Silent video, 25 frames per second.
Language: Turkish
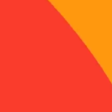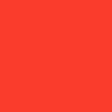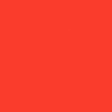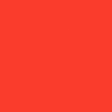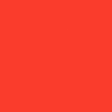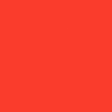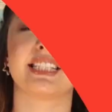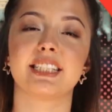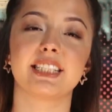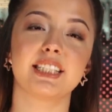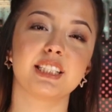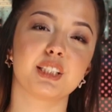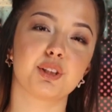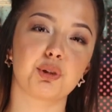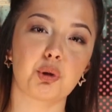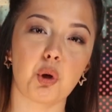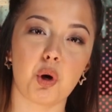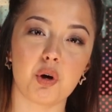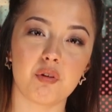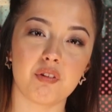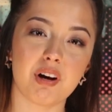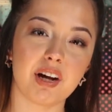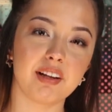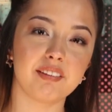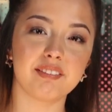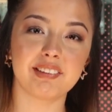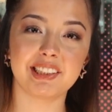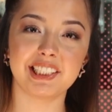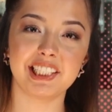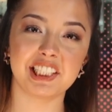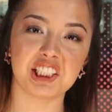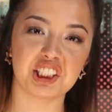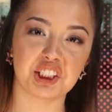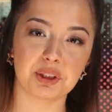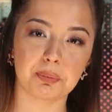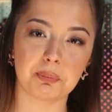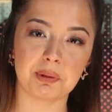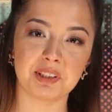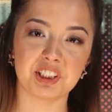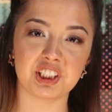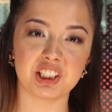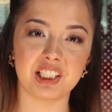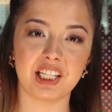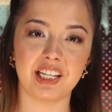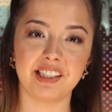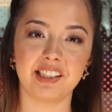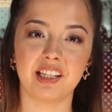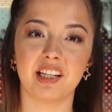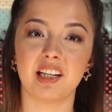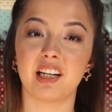Eski Survivor
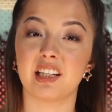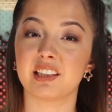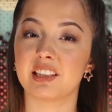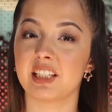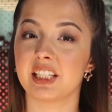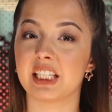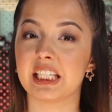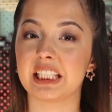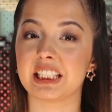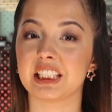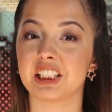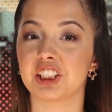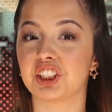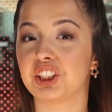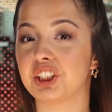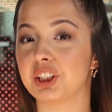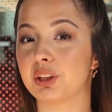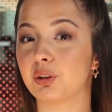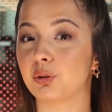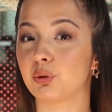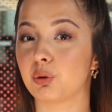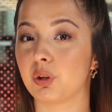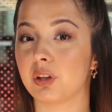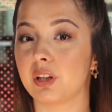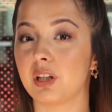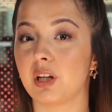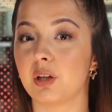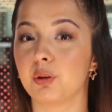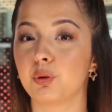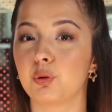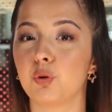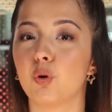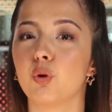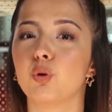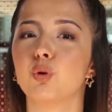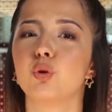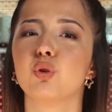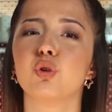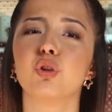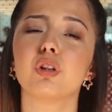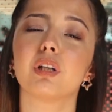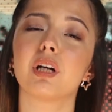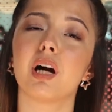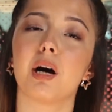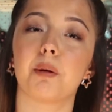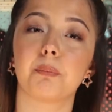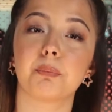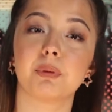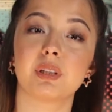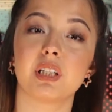yarışmacılarından Atakan Işık Tutan'a gönlünü
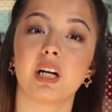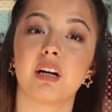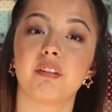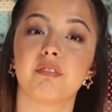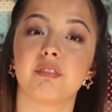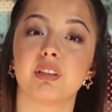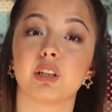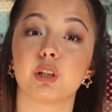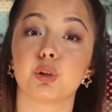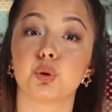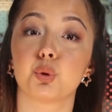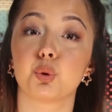kaptıran ve